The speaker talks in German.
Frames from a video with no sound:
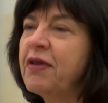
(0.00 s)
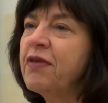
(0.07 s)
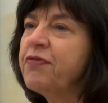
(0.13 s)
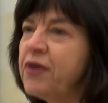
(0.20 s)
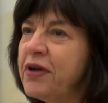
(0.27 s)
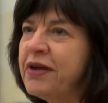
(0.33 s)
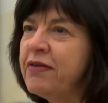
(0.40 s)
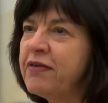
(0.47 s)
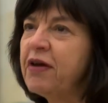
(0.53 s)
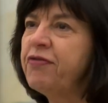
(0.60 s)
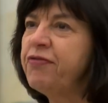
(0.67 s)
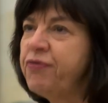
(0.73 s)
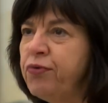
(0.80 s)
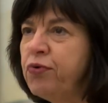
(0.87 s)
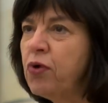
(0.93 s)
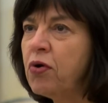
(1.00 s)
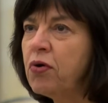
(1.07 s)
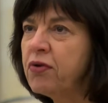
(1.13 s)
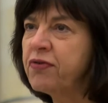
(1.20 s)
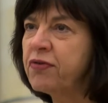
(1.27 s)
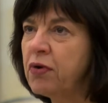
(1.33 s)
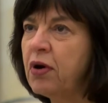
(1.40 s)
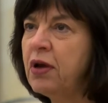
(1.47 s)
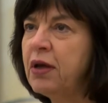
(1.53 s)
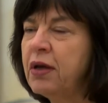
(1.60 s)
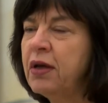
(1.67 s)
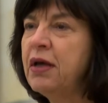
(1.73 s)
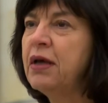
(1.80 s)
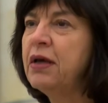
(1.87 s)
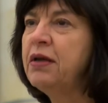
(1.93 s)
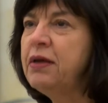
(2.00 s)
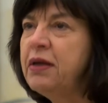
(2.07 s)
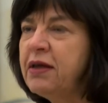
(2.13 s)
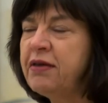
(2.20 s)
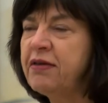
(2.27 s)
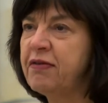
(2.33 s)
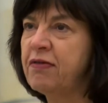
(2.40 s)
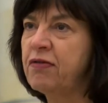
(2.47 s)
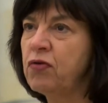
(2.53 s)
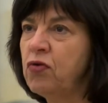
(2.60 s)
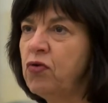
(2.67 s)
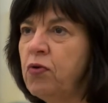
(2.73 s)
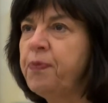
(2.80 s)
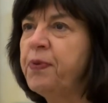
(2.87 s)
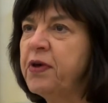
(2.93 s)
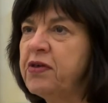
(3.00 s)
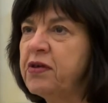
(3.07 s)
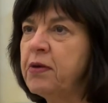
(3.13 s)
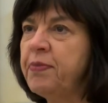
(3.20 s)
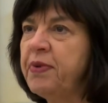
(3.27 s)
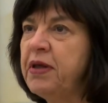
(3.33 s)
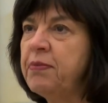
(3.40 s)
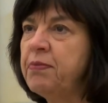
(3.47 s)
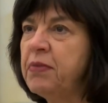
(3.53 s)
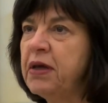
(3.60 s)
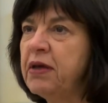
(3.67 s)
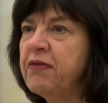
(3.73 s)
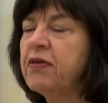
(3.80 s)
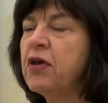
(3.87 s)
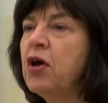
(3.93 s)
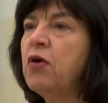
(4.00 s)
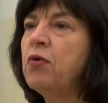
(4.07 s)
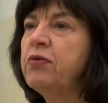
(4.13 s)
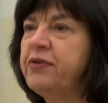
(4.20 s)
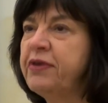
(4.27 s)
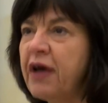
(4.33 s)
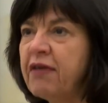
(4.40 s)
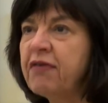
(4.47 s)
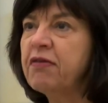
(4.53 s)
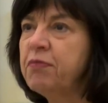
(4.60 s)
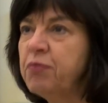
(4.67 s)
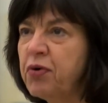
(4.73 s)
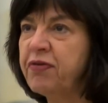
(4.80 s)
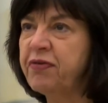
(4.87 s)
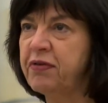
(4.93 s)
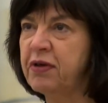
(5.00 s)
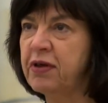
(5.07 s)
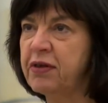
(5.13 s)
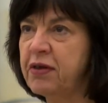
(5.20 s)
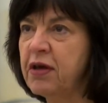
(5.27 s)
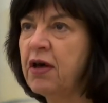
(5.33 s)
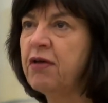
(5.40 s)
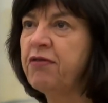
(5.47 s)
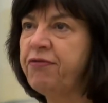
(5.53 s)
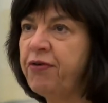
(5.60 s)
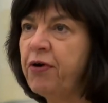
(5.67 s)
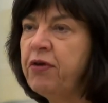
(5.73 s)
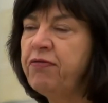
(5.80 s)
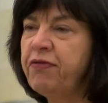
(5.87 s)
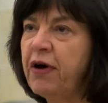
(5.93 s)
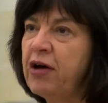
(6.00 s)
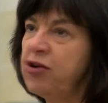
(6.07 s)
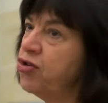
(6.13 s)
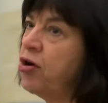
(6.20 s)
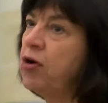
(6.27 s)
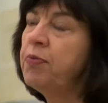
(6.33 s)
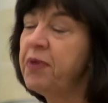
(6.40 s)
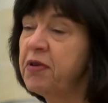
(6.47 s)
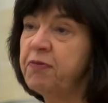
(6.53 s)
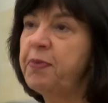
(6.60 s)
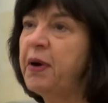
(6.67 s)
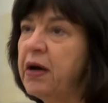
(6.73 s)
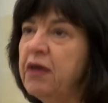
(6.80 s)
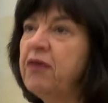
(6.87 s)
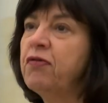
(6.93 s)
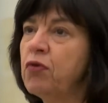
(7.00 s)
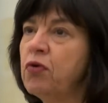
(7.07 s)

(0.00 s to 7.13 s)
dass von dieser Führungsrolle nichts übrig geblieben ist. Und das muss sich von Warschau bis Paris